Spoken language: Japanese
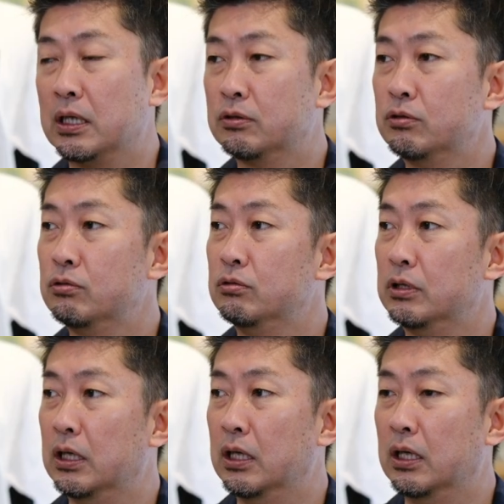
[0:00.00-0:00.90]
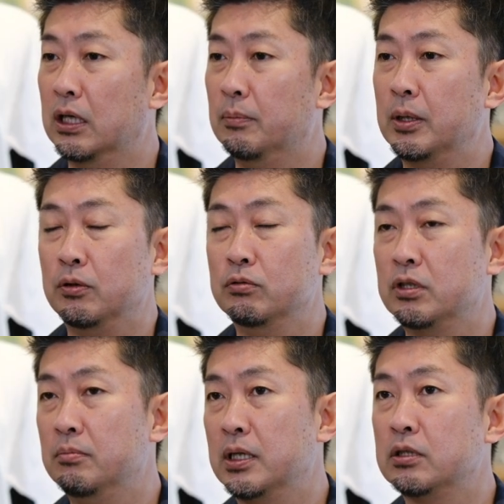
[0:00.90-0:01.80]
画素数がま
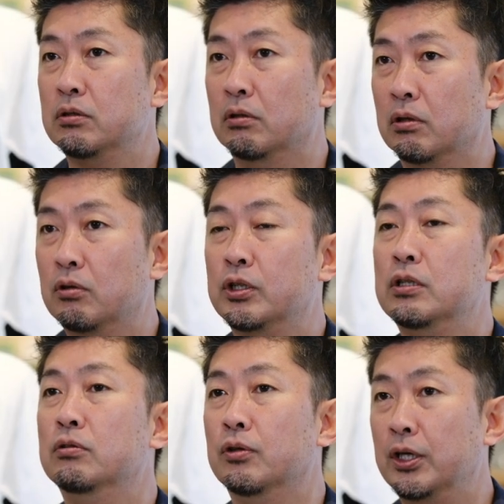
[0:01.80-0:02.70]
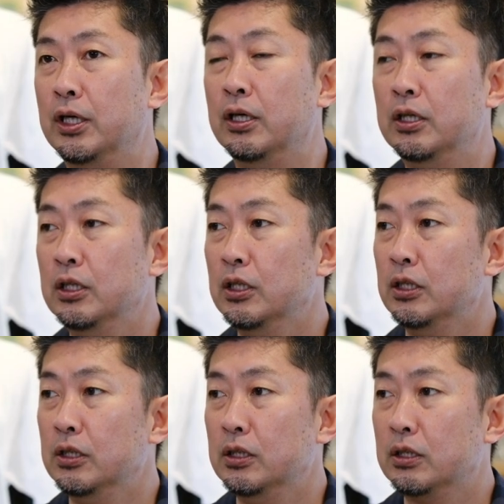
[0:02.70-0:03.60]
4000万画素を超えてるので、
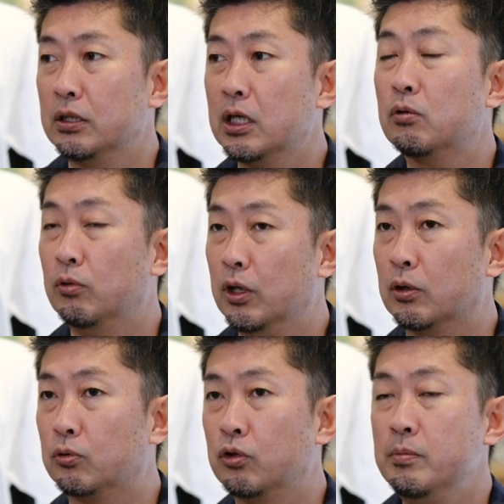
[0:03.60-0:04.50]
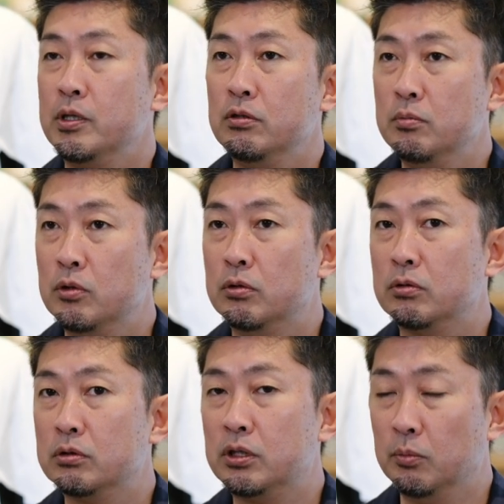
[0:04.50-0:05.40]
結構ね、トリミング
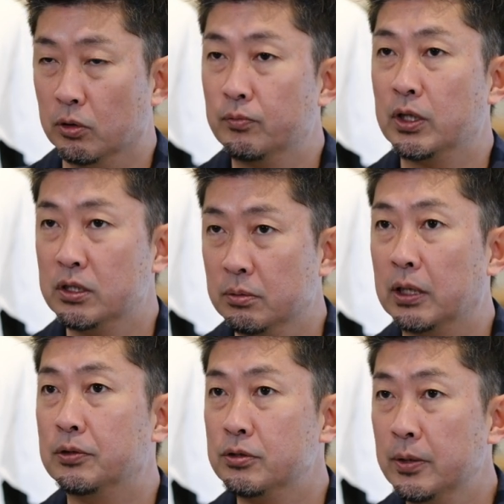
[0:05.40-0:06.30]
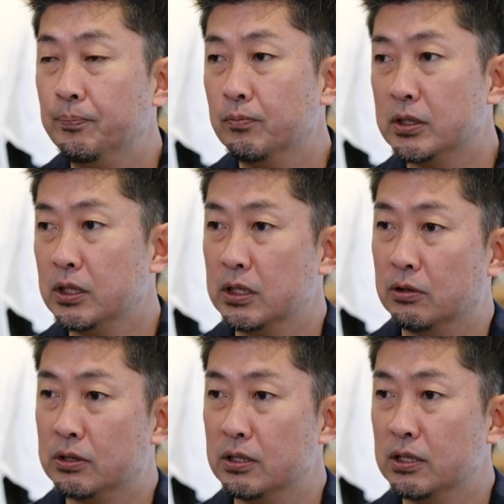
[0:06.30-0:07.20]
もしても大丈夫なんですね。まあ、さっきあ
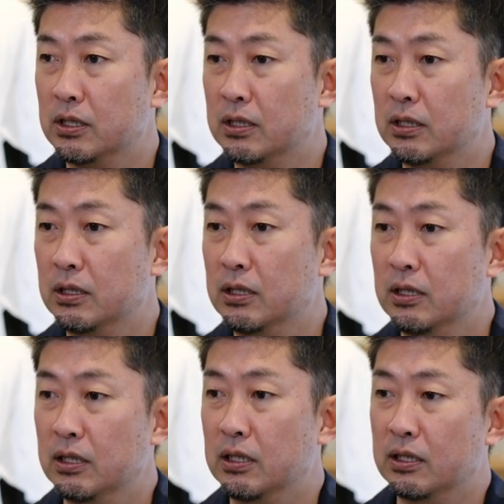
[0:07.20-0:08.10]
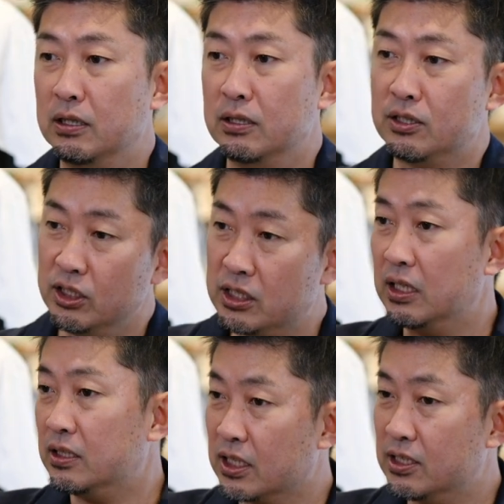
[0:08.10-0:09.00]
の散々、えー、小
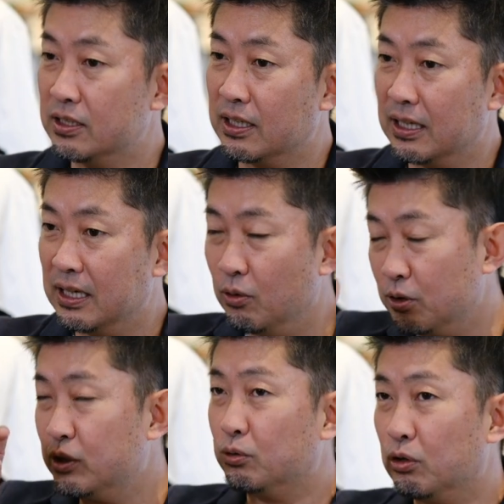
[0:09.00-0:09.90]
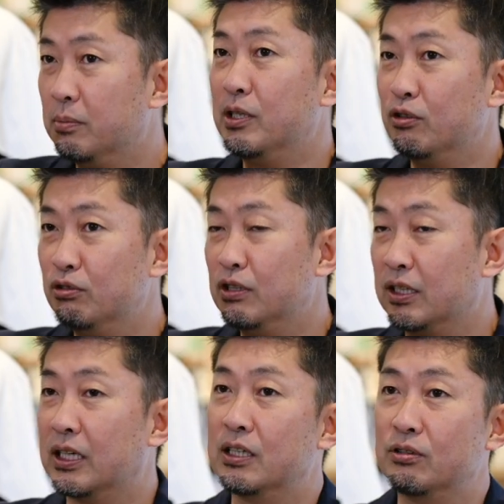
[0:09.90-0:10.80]
さい写真から大きくトリミングな
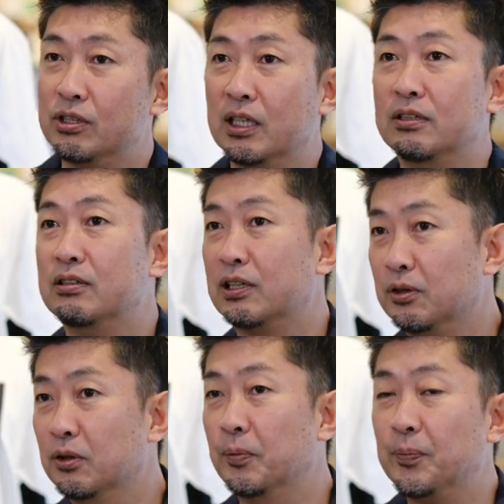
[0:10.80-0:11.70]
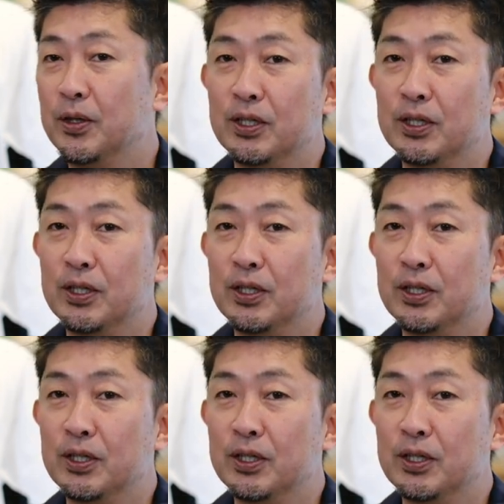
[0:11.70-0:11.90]
んて話をしたんですけど、